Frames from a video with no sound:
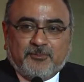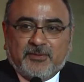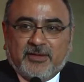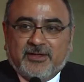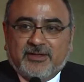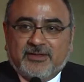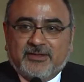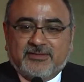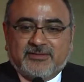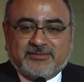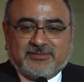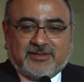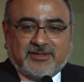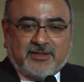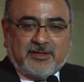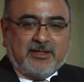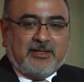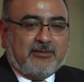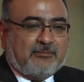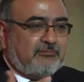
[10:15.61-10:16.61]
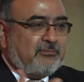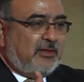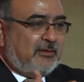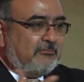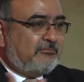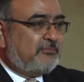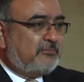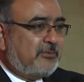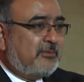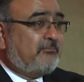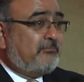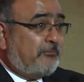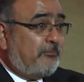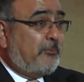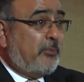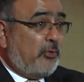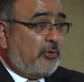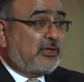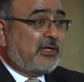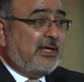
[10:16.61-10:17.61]
Este, y de,
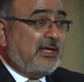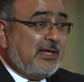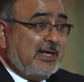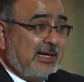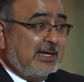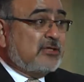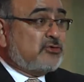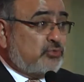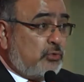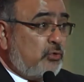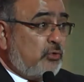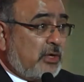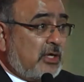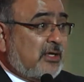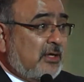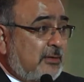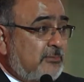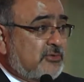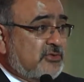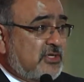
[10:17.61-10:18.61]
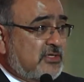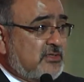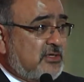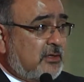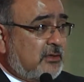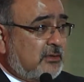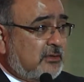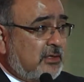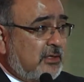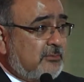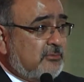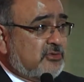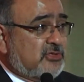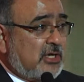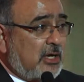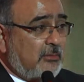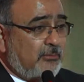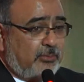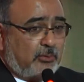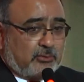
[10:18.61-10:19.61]
porque eso es lo que queremos hacer, queremos
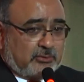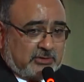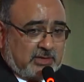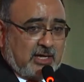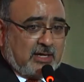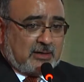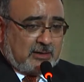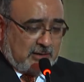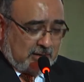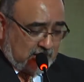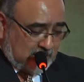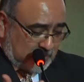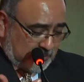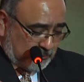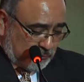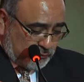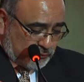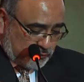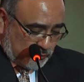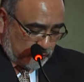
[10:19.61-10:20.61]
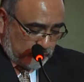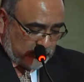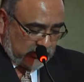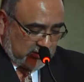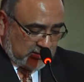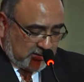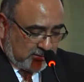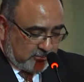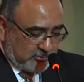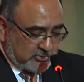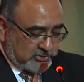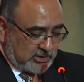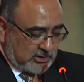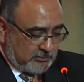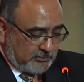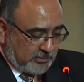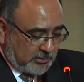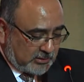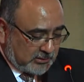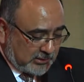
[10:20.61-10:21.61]
aportar a la discusión y queremos
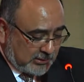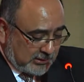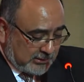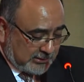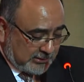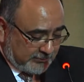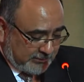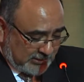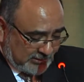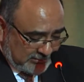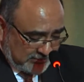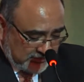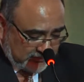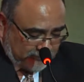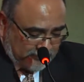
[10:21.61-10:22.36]
aportar al debate.